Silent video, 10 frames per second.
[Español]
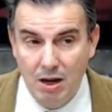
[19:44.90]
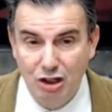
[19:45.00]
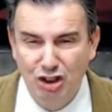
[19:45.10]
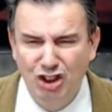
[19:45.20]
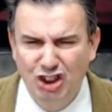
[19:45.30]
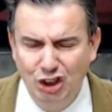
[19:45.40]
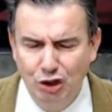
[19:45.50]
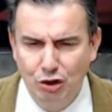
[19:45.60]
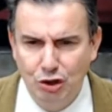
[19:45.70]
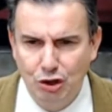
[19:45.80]

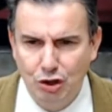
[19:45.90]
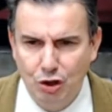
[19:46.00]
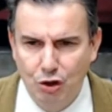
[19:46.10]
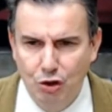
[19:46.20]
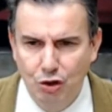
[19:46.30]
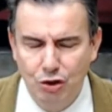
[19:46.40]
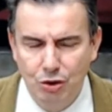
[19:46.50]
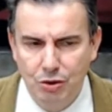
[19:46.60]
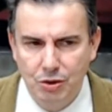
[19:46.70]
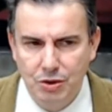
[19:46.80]
Dios con
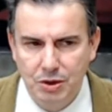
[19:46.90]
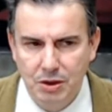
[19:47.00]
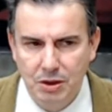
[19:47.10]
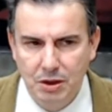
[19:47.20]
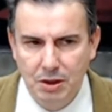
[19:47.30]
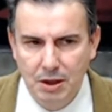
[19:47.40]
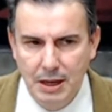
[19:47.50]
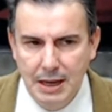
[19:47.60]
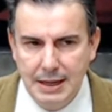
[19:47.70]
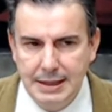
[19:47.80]
nosotros.
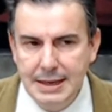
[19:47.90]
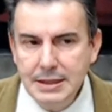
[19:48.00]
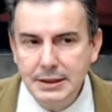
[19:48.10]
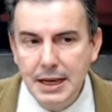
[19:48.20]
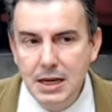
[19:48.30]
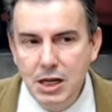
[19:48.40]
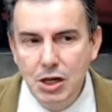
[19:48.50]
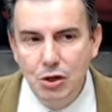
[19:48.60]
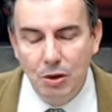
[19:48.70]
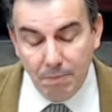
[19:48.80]
Y este
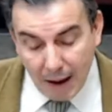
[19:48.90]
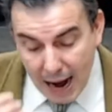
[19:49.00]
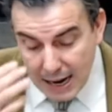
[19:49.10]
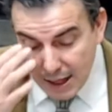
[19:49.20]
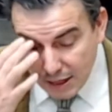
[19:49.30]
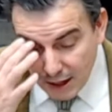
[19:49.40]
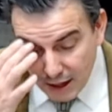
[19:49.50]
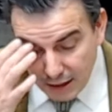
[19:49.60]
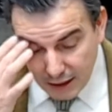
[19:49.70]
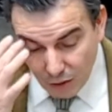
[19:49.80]
niño va a nacer
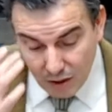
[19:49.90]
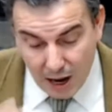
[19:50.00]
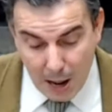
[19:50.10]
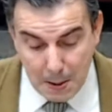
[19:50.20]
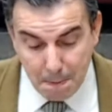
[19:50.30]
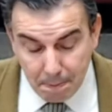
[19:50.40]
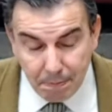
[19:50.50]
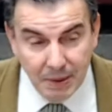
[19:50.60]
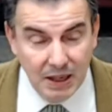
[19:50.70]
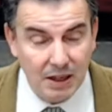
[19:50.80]
de una
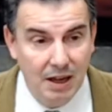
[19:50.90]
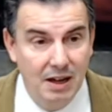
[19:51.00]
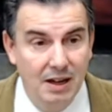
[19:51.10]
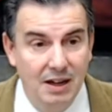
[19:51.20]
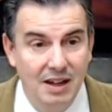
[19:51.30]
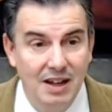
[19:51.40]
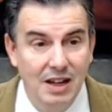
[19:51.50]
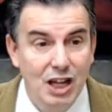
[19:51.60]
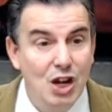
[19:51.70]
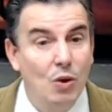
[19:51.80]
virgen. Y
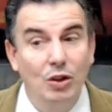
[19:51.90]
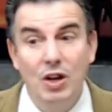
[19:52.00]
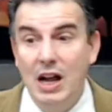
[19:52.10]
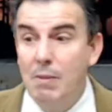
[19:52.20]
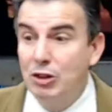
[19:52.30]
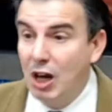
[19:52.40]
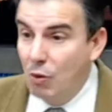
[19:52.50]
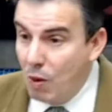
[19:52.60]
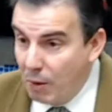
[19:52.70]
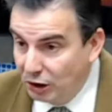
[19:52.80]
cuando llegamos al
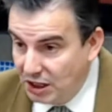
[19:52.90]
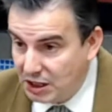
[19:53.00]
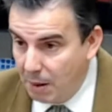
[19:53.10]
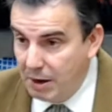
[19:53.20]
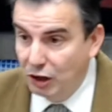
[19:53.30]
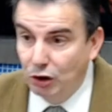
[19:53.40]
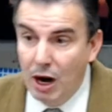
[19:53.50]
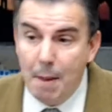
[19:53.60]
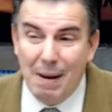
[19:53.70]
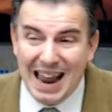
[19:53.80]
Nuevo Testamento, la
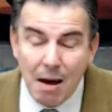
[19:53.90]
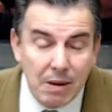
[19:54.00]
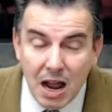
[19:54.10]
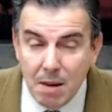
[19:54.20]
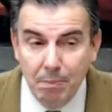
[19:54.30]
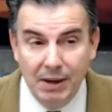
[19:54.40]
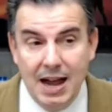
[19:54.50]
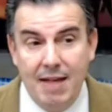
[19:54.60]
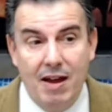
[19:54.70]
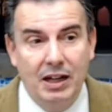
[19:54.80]
palabra
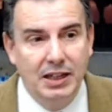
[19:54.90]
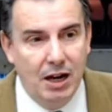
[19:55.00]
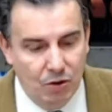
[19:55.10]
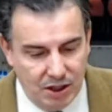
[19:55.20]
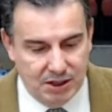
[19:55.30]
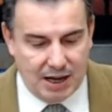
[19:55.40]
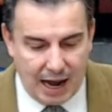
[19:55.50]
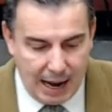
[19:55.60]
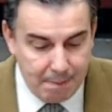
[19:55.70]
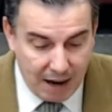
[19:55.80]
empleada ya no es
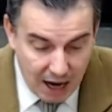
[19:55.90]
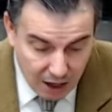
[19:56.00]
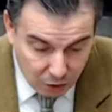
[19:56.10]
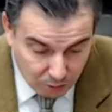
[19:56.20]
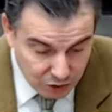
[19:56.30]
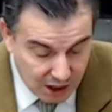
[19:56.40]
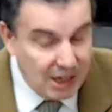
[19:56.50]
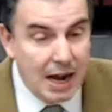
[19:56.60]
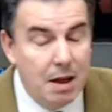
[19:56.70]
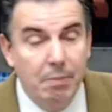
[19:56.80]
alama, como sería en
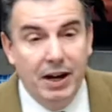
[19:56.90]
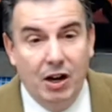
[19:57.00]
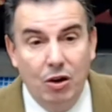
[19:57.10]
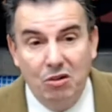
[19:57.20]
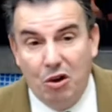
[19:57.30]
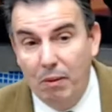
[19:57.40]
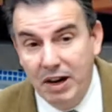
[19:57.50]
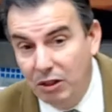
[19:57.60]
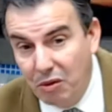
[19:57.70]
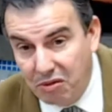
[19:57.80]
hebreo, joven
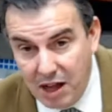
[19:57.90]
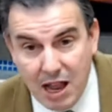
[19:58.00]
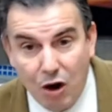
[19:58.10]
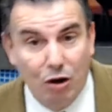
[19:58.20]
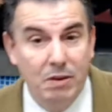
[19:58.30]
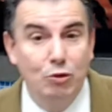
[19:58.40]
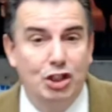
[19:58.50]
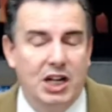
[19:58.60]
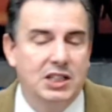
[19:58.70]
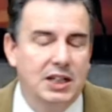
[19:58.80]
doncella o joven
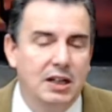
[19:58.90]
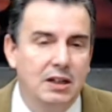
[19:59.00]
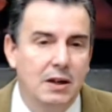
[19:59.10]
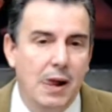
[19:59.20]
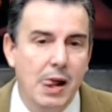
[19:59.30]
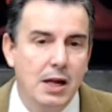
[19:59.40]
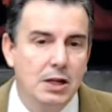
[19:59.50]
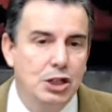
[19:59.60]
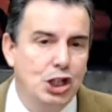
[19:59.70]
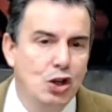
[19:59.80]
muchacha, sino